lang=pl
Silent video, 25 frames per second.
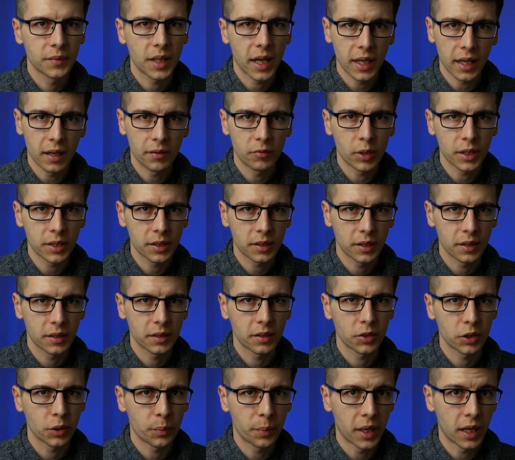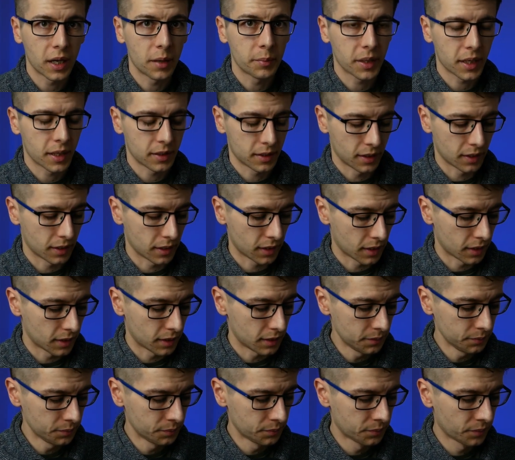A ja właśnie odpalam
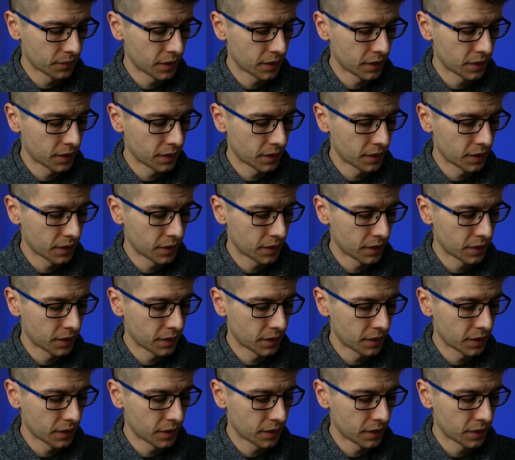kanarka.